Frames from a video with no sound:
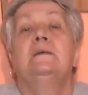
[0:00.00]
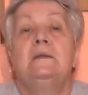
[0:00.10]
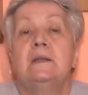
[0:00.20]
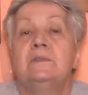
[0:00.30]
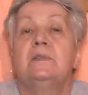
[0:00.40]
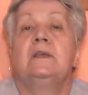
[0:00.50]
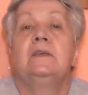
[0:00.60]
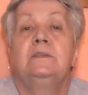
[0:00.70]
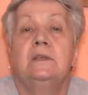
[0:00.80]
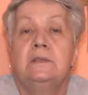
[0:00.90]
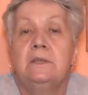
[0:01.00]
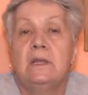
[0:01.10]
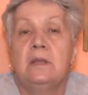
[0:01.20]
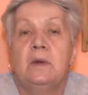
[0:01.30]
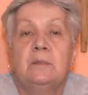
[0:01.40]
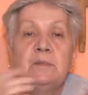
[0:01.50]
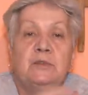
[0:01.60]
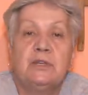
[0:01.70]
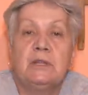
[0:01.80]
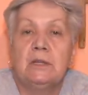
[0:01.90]
Здравствуйте, дорогие телезрители и мои
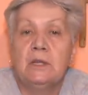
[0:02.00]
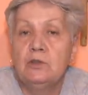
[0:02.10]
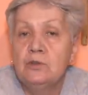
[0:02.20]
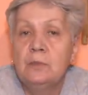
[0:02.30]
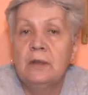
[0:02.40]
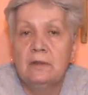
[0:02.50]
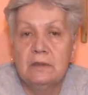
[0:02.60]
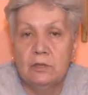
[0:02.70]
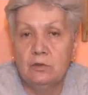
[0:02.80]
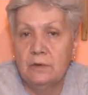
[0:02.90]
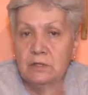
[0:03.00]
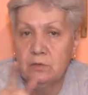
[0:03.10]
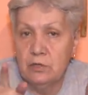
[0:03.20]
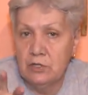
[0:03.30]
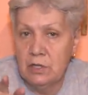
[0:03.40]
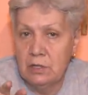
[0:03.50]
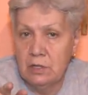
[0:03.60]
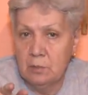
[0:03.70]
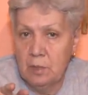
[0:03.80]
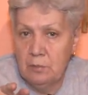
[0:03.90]
подписчики на канале YouTube «Голова садовая». Сегодняшняя
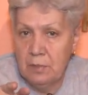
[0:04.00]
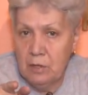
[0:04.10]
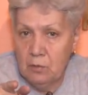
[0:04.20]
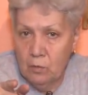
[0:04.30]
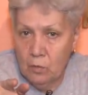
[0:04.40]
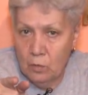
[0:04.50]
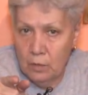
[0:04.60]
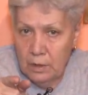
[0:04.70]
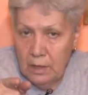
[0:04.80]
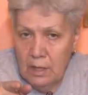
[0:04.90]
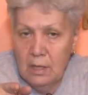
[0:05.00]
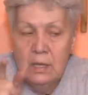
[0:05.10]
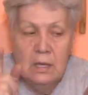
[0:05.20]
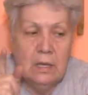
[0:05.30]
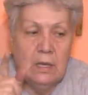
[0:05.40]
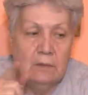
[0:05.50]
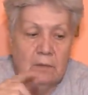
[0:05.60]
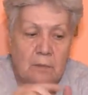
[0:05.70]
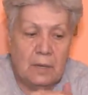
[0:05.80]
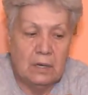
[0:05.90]
тема пионы. И я
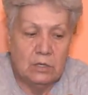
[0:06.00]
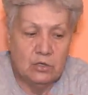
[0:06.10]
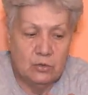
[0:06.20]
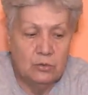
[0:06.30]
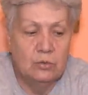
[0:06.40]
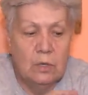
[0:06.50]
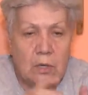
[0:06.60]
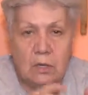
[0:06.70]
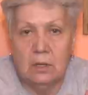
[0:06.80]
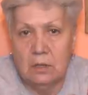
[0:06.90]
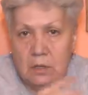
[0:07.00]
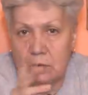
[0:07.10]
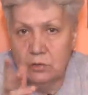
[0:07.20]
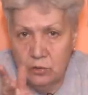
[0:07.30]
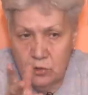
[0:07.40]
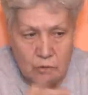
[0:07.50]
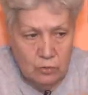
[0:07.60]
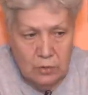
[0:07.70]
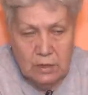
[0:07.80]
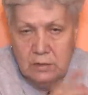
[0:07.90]
вам покажу а, то,
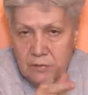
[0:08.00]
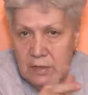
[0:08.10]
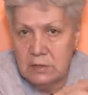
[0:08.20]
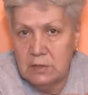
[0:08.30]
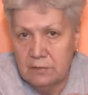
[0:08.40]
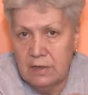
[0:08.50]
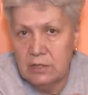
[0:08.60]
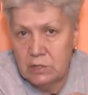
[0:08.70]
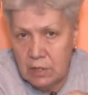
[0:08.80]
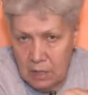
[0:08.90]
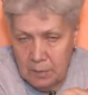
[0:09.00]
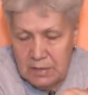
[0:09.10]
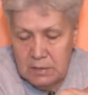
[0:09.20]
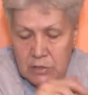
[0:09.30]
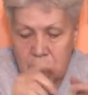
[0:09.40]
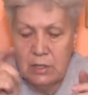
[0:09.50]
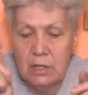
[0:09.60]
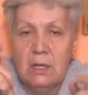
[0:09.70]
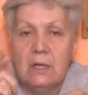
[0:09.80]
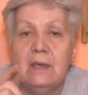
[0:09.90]
что у нас выросло в горшках подсаженные.